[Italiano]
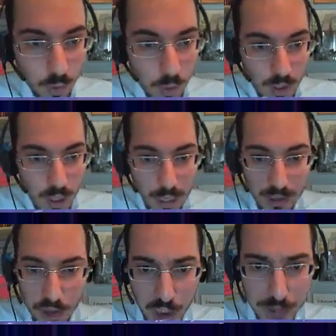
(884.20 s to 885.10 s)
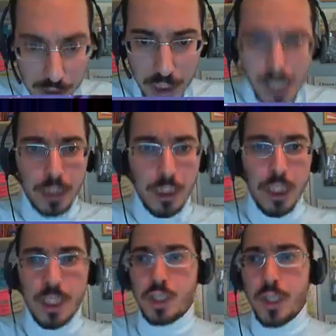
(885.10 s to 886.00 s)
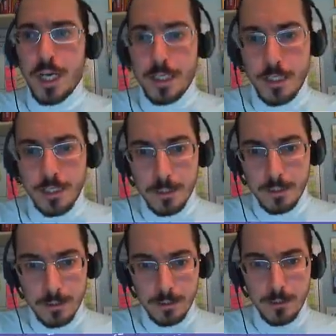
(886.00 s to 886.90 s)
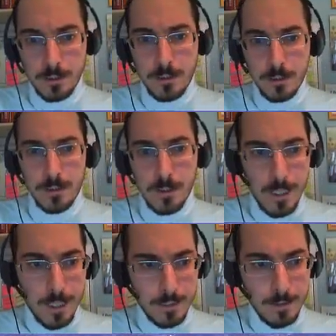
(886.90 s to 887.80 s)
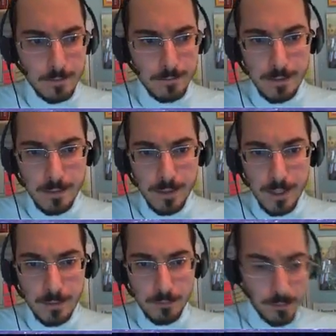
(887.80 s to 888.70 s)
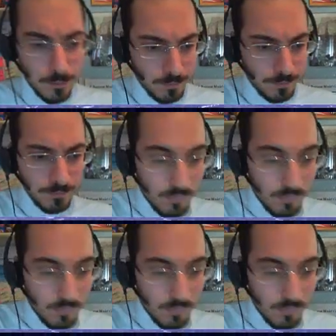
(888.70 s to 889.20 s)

momento! Accendi i ritrorazzi! Sti cazzi, va sempre lento.